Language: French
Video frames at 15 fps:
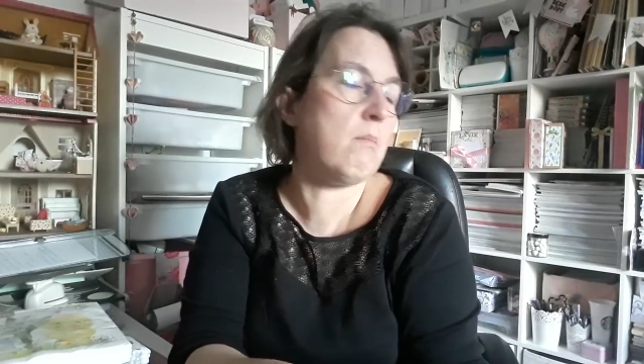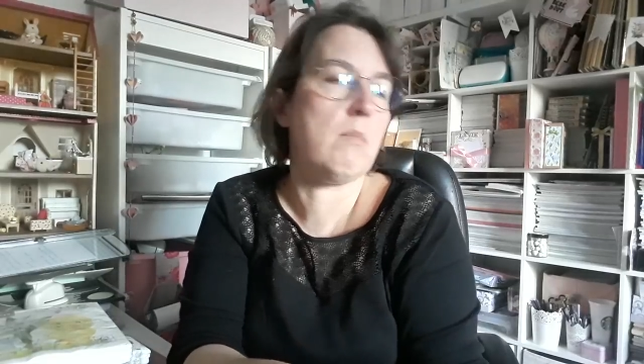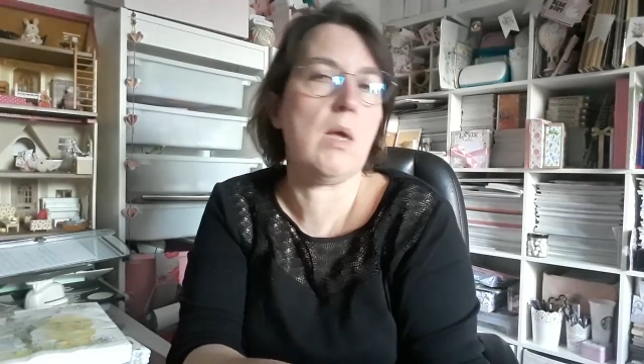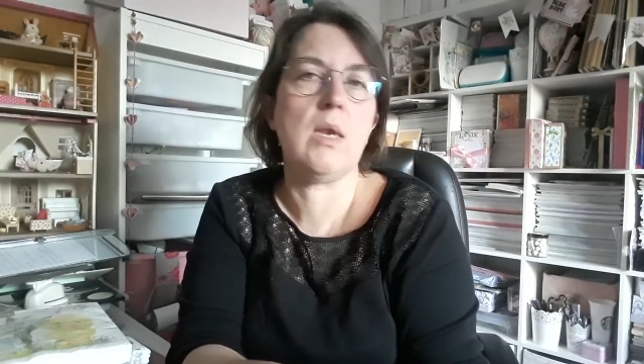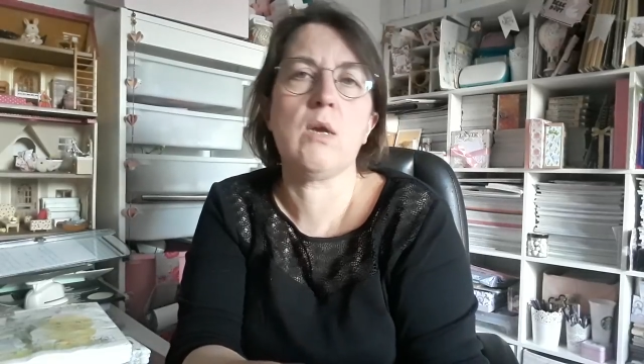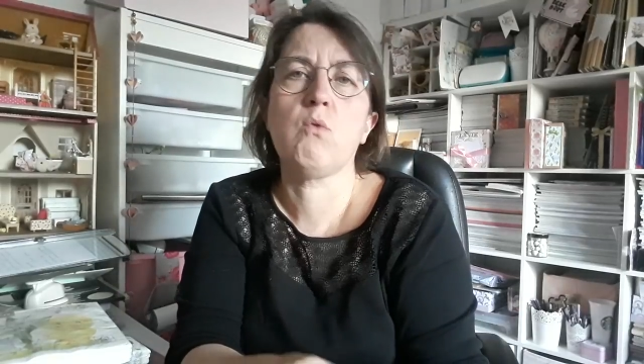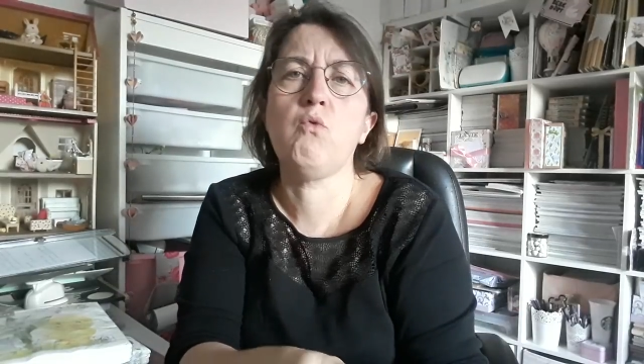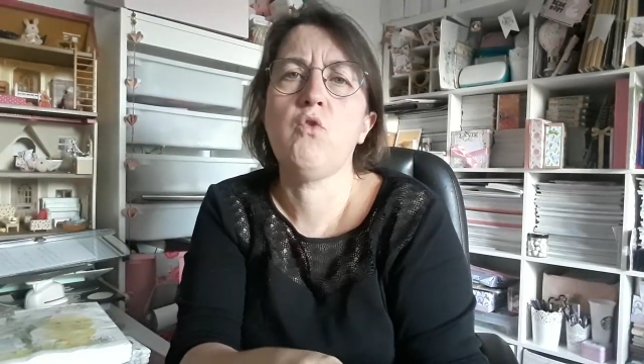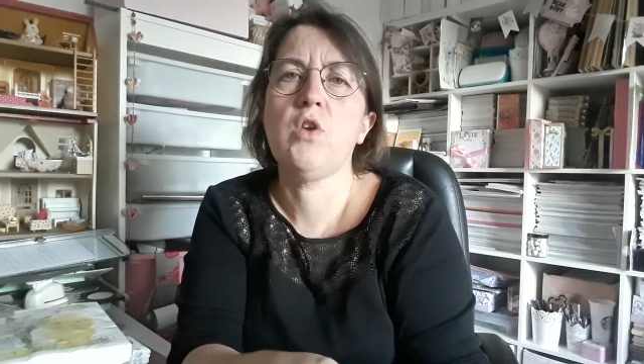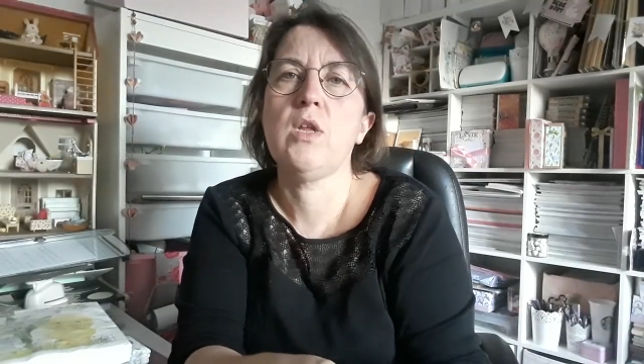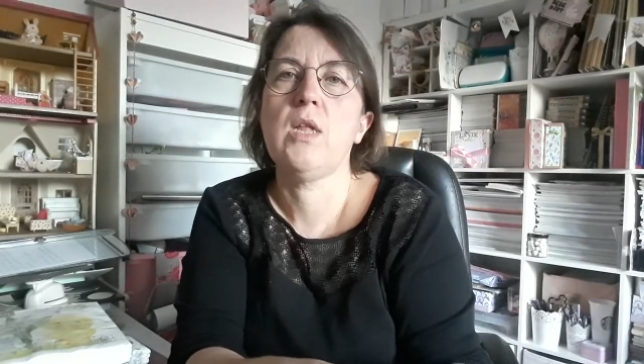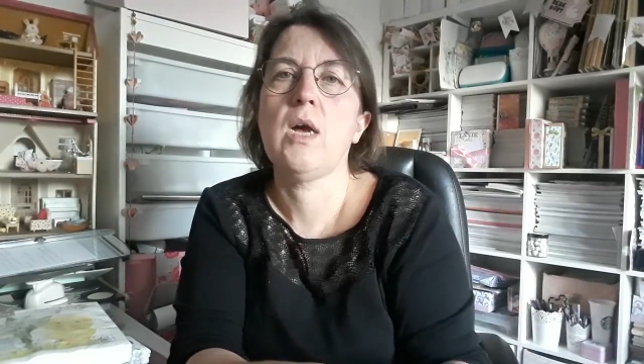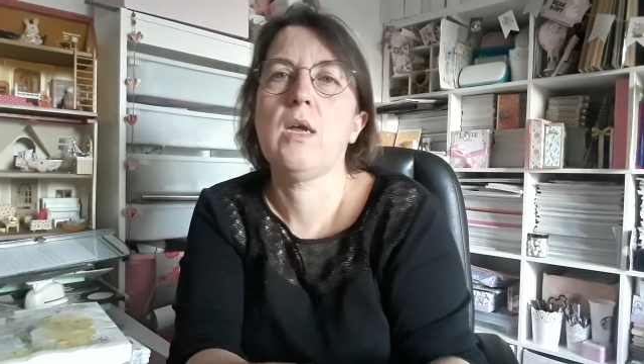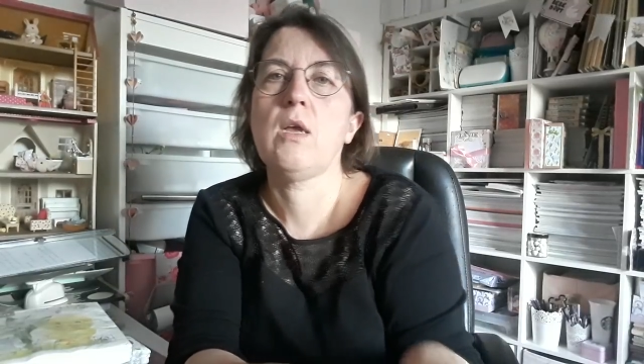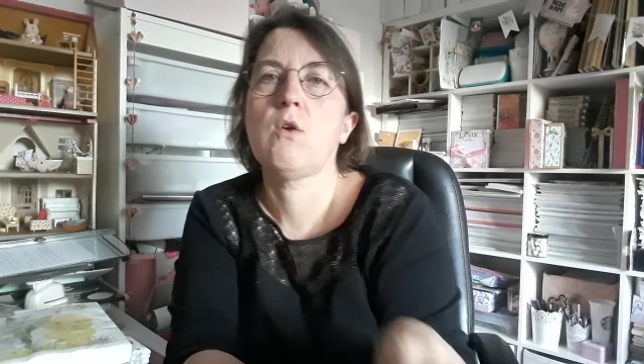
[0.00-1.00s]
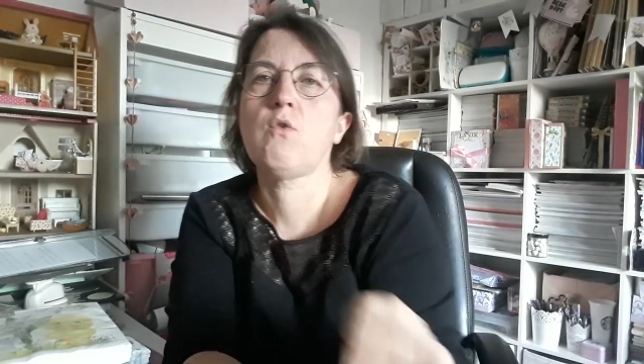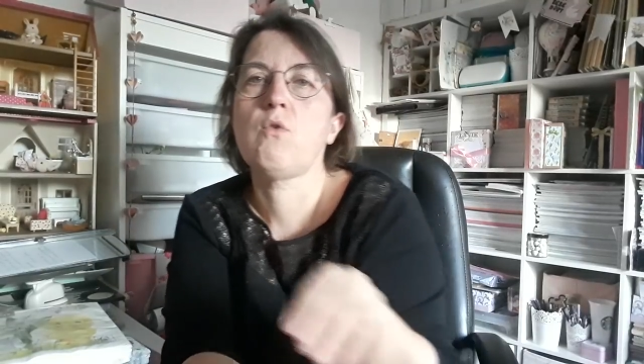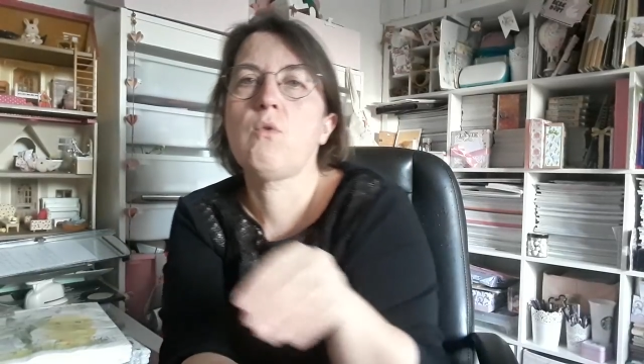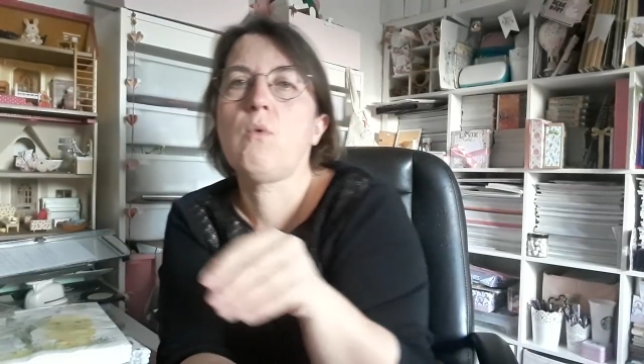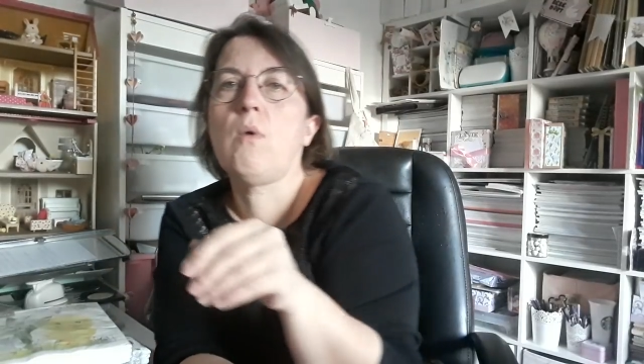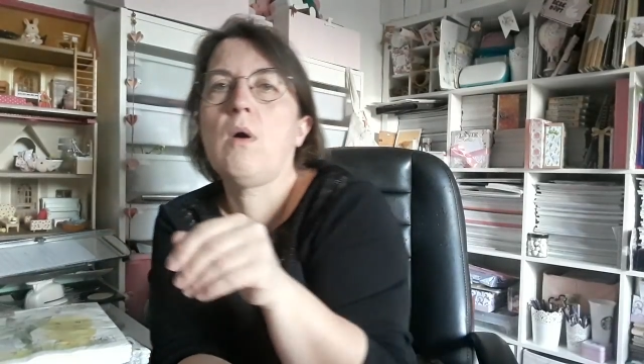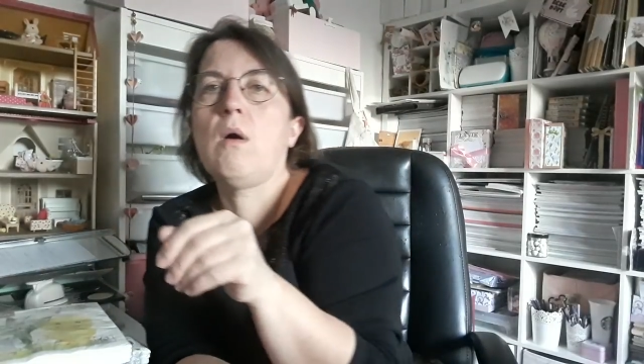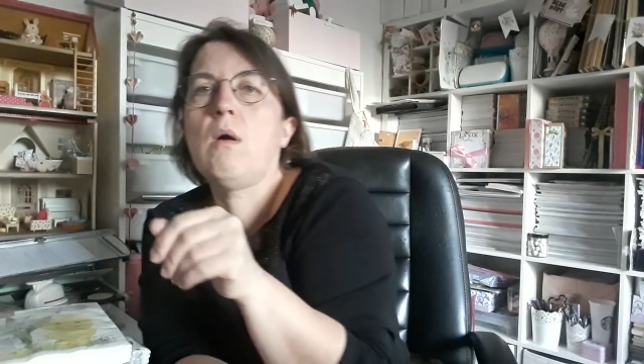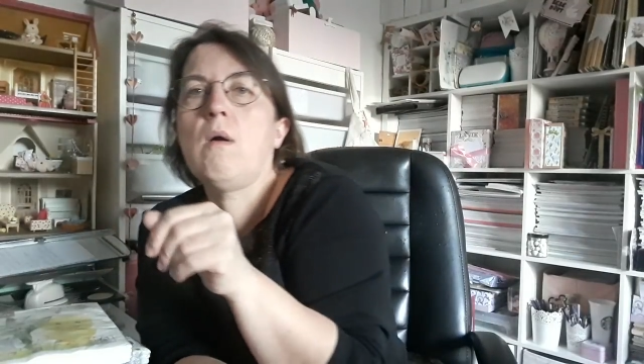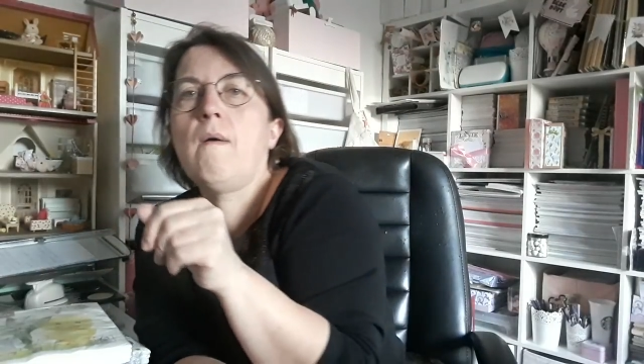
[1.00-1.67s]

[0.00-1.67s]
Elle est couchée derrière, je crois.